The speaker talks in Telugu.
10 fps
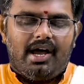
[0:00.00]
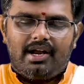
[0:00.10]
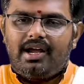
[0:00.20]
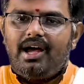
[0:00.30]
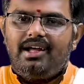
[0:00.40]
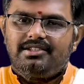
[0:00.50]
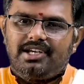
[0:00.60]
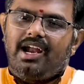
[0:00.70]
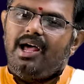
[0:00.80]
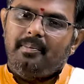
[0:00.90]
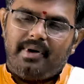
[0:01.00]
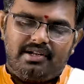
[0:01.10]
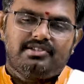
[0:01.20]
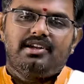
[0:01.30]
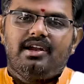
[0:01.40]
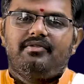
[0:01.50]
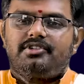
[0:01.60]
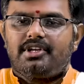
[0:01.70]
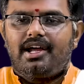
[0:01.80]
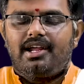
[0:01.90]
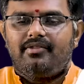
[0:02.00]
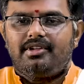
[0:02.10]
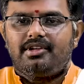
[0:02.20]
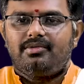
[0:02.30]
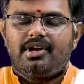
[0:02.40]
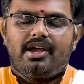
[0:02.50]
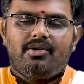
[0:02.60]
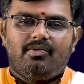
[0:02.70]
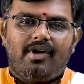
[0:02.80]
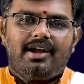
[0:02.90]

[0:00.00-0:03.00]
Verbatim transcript: అనగా చాలా పర్సనల్ విషయాలు ఏవైతే ఉన్నాయో